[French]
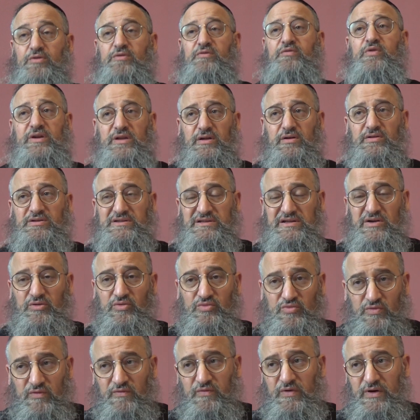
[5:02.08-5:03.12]
voyant dit au
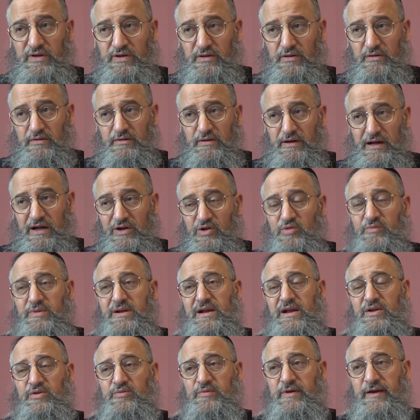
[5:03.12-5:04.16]
non-voyant, allumez
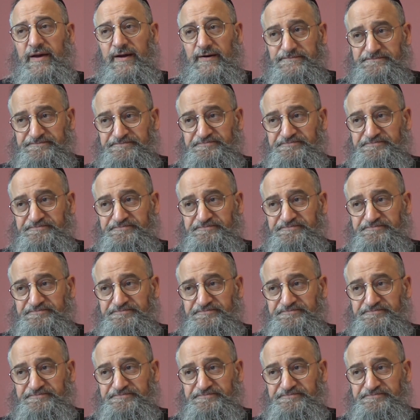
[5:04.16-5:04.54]
la lumière.